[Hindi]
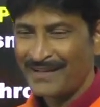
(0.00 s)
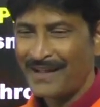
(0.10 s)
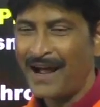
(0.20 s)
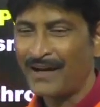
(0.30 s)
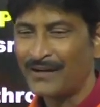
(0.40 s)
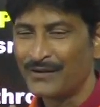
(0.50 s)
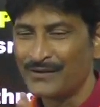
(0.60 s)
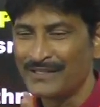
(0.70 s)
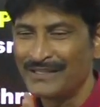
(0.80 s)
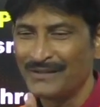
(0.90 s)
हाँ गुरु
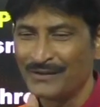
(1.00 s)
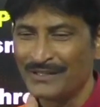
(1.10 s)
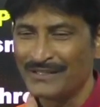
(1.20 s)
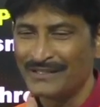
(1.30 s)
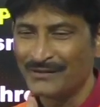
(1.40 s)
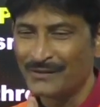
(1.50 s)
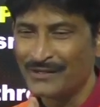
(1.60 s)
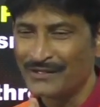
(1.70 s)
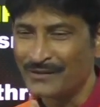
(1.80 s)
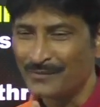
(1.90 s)
जी गुरु जी गुरु
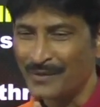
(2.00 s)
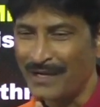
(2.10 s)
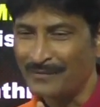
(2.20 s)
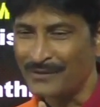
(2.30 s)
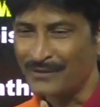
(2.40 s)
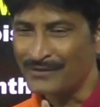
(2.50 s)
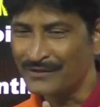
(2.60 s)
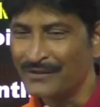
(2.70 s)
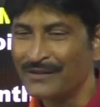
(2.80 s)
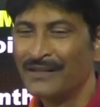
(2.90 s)
जी को प्रणाम गुरु जी को